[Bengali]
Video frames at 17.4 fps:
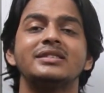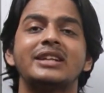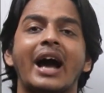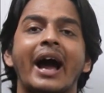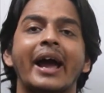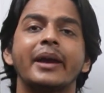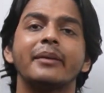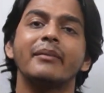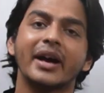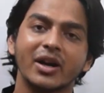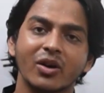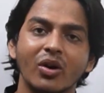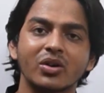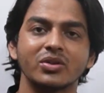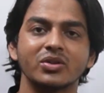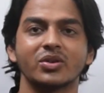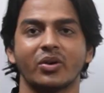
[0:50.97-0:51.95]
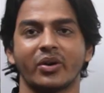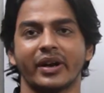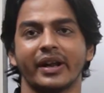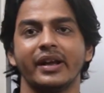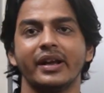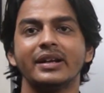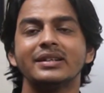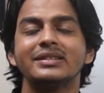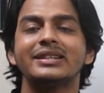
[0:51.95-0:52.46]
ডাইমার গঠন করে
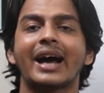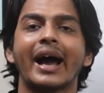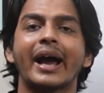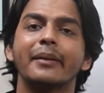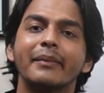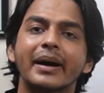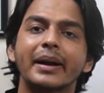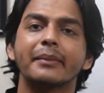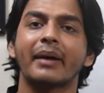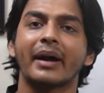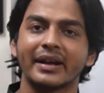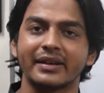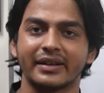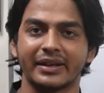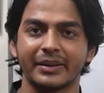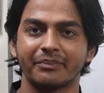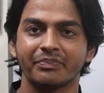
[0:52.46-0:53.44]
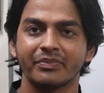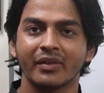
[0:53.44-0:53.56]
ডাইমার মানে কি